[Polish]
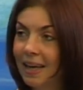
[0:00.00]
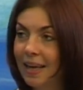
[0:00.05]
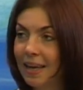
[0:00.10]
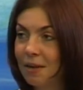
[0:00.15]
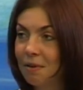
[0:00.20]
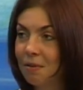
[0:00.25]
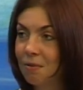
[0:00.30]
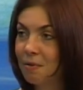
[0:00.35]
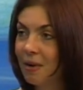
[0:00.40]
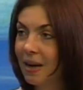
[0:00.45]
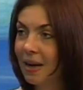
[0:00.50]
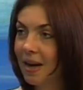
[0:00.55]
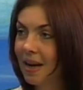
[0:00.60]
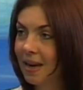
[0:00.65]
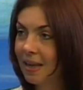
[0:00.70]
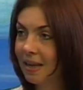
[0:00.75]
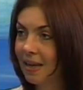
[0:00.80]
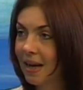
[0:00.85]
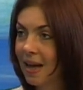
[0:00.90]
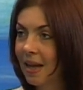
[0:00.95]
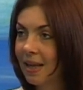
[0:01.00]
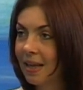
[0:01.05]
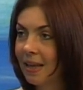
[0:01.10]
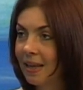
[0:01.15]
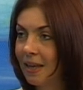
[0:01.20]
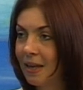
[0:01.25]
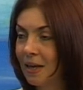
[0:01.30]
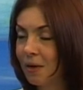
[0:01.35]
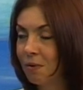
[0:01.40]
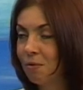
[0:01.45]
która kartka,
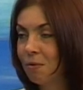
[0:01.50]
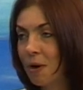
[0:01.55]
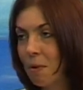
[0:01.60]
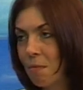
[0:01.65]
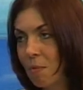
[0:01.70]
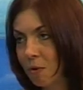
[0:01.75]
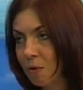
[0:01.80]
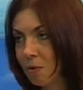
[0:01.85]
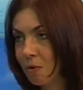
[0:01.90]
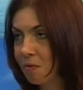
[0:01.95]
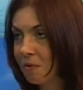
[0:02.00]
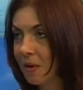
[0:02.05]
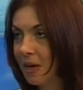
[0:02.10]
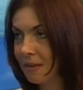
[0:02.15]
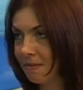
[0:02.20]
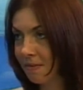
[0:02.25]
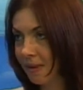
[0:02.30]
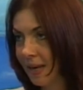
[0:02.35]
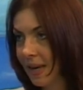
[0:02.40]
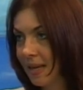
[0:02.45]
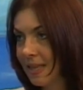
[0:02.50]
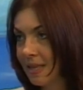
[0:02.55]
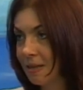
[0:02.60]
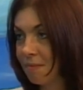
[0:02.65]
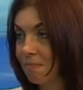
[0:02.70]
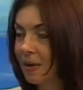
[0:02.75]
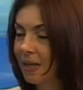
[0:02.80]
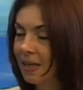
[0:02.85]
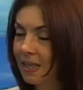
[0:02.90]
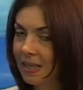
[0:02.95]
która pocztówka z
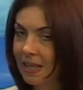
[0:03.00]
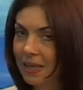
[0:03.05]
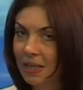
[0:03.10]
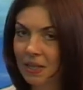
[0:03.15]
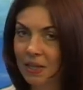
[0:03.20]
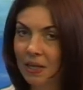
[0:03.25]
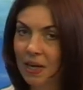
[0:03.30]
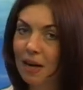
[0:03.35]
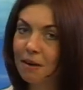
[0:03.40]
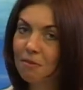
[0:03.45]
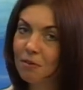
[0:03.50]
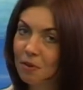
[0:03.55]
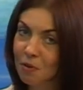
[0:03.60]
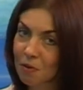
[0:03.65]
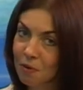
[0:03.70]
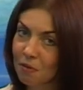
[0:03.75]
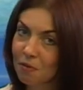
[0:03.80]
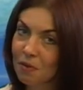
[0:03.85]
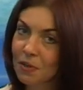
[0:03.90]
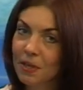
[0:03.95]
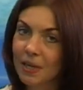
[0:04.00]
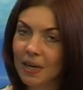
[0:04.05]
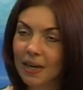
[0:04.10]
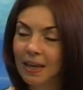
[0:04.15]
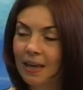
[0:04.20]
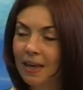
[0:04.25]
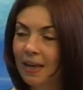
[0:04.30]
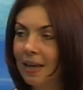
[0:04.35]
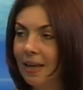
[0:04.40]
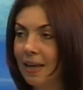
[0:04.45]
wakacji będzie najciekawsza.
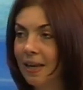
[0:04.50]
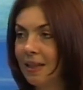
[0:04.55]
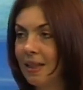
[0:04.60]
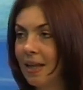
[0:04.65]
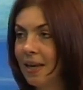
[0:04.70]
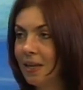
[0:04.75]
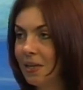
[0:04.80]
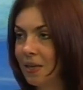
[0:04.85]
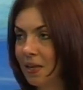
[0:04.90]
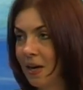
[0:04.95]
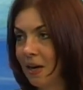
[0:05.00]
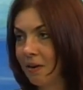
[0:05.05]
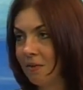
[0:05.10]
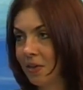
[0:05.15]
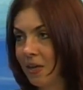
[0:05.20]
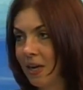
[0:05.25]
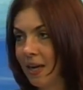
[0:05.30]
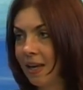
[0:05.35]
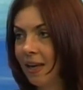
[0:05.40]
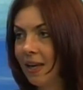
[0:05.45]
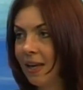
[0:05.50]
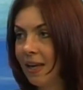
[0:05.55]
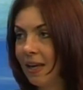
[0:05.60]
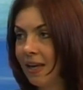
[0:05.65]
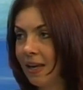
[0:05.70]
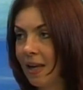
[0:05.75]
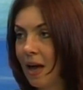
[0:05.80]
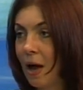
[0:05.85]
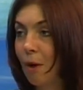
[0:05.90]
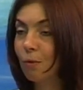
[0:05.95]
Oczywiście najciekawsze
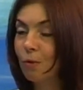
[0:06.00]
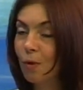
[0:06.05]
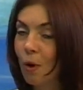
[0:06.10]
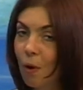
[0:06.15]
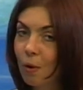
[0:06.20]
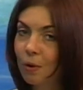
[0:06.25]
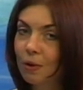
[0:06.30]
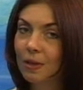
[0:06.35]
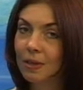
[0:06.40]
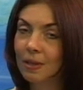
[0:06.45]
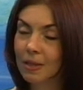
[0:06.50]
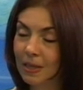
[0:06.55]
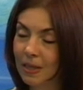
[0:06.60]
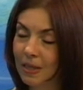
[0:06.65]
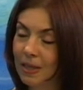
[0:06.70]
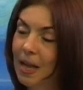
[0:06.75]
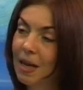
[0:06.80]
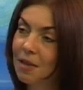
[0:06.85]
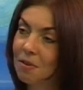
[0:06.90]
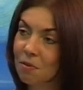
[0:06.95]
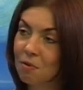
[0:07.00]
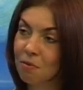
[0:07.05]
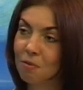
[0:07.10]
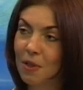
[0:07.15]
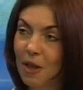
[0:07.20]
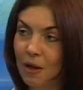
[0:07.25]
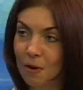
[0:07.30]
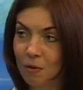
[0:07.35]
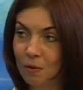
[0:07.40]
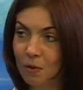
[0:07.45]
autorki tych
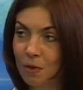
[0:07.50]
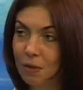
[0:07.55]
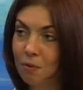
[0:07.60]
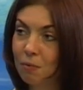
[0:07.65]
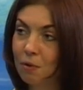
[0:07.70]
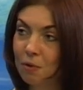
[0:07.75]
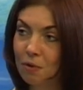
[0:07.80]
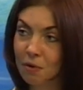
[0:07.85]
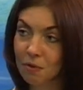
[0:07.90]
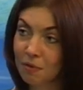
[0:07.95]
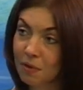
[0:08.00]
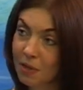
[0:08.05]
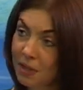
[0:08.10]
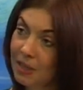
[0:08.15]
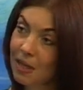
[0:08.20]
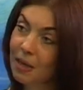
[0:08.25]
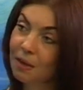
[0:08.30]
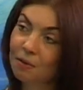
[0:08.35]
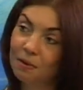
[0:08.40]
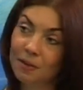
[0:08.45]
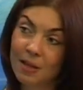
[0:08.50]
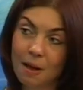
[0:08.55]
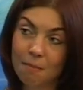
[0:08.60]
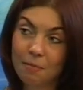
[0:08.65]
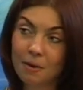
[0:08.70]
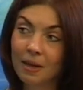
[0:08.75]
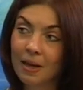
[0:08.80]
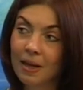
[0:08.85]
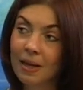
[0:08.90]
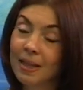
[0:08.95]
tekstów nagrodzimy. Oczywiście
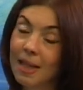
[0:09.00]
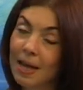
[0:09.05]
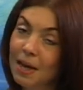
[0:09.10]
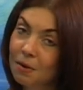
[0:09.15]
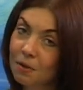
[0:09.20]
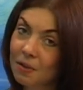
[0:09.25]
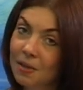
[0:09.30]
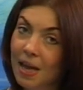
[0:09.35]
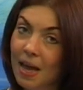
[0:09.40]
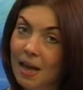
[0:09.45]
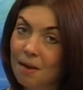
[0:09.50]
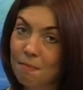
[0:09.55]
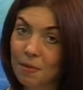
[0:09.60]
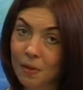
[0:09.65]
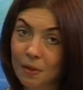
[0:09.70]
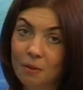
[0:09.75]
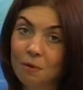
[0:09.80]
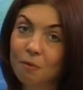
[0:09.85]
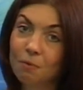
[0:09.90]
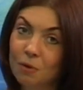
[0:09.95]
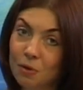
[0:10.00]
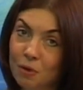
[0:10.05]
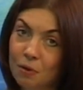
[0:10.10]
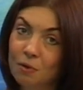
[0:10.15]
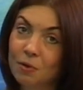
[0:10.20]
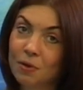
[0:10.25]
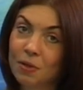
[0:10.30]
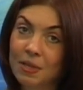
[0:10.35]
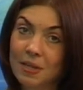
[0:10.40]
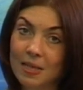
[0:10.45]
nagrodami tego dnia będą
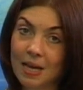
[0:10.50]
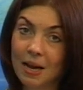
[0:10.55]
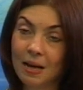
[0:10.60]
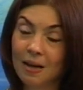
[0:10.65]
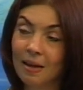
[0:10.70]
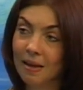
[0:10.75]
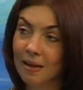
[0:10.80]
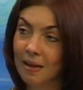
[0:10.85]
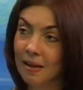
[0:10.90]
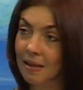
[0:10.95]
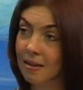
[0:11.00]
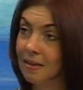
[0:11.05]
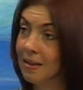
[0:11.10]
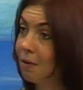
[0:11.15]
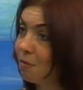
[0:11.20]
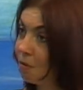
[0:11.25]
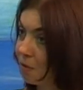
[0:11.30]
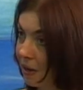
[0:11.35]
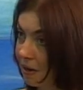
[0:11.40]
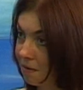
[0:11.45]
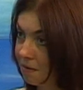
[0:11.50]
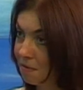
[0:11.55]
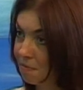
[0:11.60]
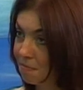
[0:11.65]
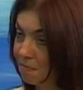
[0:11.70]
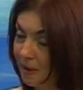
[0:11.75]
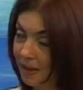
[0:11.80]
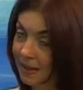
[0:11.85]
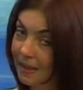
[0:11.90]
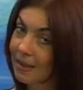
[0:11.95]
książki z, a, z autografem
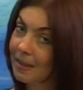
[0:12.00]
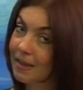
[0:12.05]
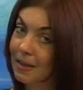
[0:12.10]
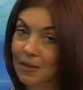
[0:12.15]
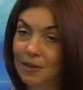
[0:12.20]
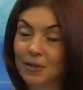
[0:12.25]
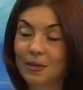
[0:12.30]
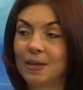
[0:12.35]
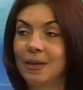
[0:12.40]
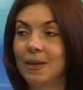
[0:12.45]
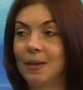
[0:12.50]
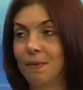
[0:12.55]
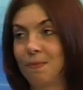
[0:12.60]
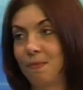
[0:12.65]
pani Agnieszki.